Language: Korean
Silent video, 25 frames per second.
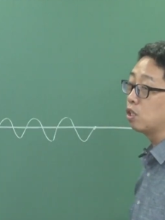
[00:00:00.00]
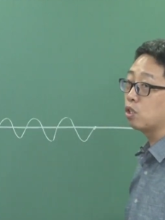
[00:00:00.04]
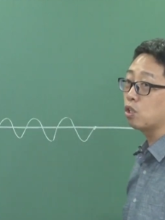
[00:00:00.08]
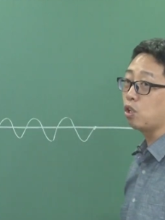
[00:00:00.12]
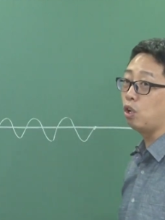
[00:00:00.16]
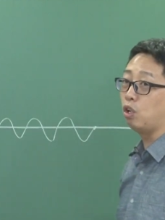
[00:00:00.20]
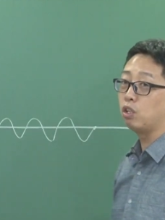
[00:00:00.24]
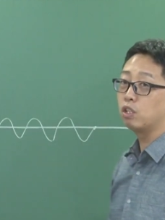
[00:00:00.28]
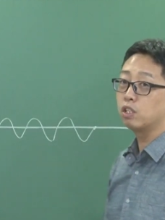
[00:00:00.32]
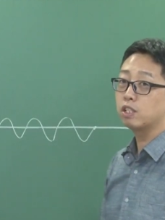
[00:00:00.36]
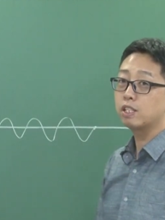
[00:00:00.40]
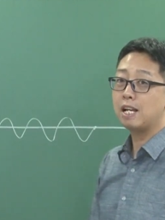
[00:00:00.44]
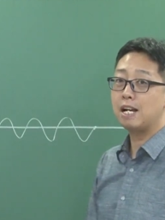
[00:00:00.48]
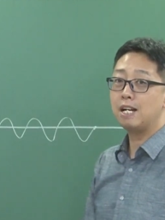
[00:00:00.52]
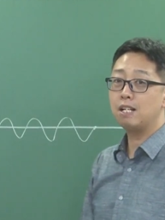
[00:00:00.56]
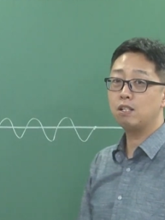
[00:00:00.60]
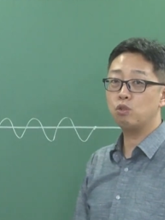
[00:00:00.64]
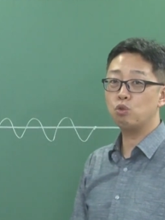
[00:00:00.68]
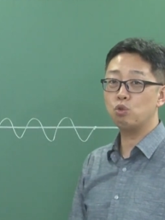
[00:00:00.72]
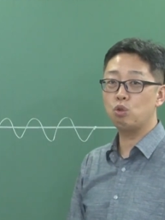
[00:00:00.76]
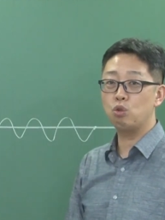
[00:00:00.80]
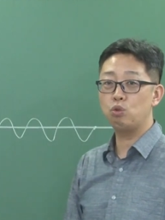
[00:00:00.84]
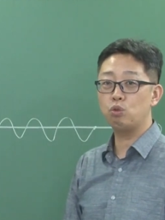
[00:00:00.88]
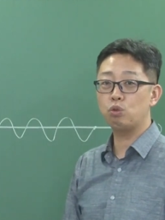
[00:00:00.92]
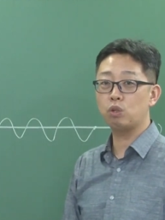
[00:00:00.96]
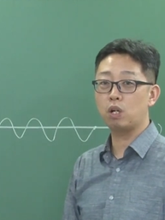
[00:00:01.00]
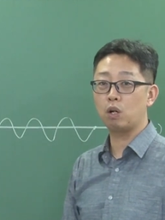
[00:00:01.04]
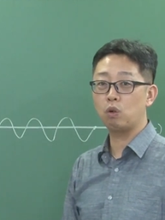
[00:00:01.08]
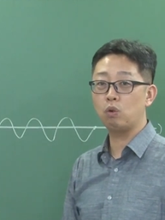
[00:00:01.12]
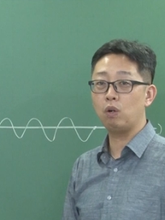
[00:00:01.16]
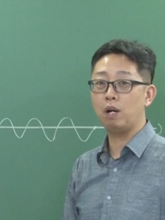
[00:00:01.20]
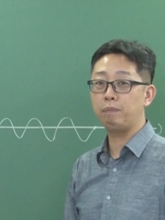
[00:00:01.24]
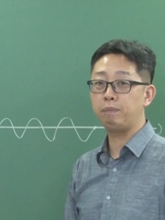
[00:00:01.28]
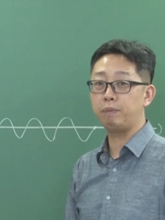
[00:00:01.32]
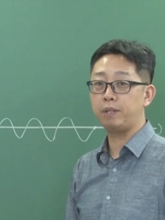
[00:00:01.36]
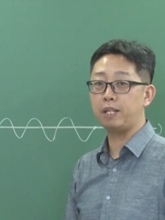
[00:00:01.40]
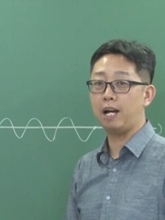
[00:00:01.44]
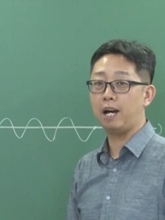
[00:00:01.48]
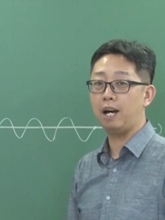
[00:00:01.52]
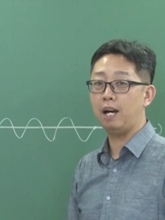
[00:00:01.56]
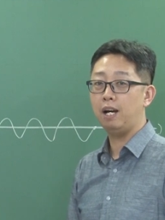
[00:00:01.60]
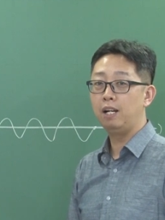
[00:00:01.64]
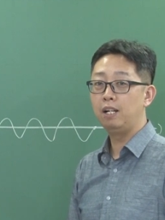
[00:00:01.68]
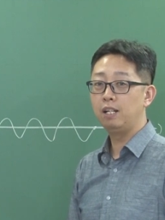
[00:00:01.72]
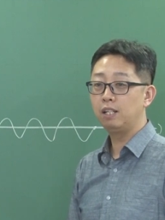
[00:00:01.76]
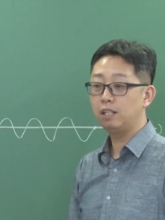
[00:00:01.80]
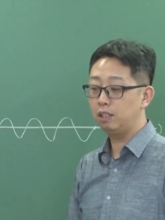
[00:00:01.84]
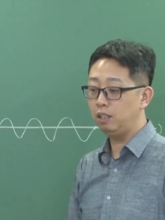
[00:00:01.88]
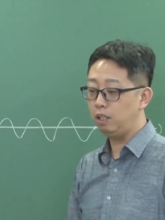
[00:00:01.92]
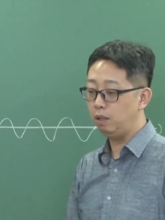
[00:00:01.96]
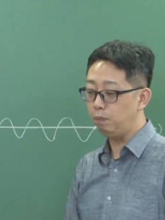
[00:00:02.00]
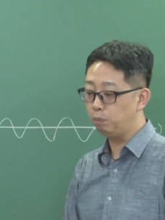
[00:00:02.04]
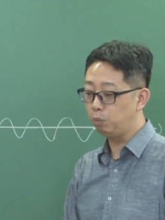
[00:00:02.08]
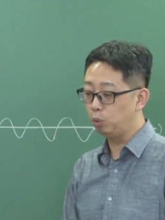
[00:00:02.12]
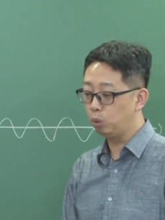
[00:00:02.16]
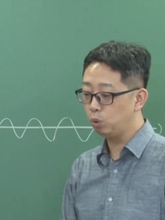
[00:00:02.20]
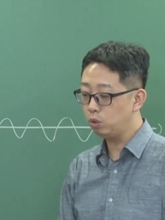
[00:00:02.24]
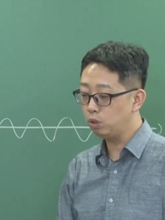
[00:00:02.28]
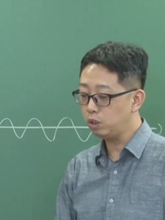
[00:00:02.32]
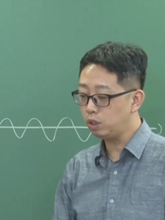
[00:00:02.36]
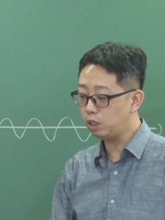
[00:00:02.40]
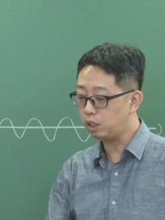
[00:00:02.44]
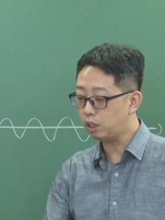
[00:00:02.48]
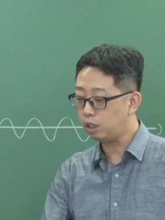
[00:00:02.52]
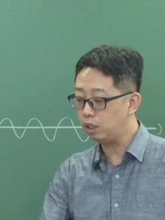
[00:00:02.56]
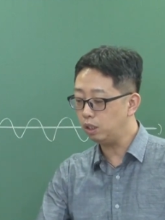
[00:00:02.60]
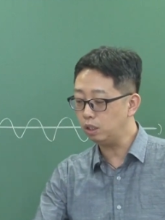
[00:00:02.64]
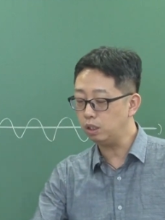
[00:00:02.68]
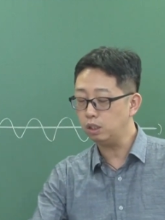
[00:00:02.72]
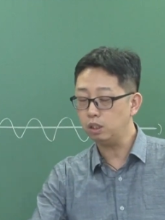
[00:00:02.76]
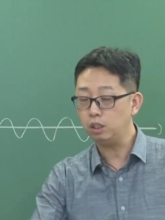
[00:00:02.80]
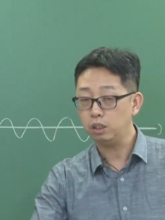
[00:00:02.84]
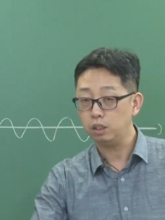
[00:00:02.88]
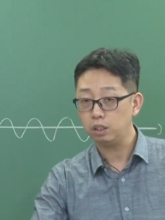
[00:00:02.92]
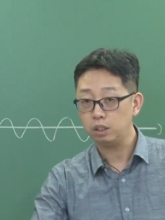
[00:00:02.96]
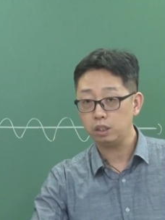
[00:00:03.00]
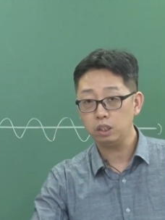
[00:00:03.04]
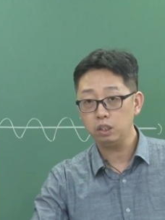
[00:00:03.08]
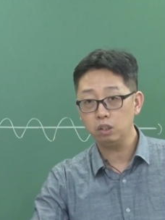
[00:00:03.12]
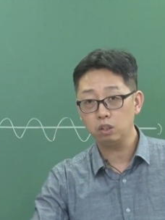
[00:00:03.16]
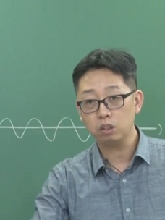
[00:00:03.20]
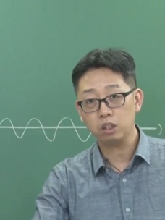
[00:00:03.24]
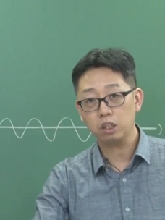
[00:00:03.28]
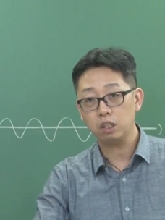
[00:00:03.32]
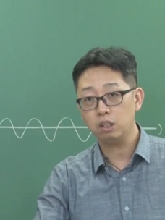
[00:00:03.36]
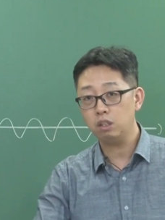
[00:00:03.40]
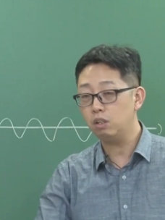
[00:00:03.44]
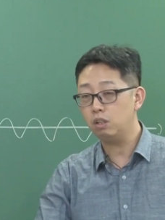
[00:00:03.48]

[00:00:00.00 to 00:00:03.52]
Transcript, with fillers: 정상 전류라고 합니다. 근데 모든 기기는 이렇게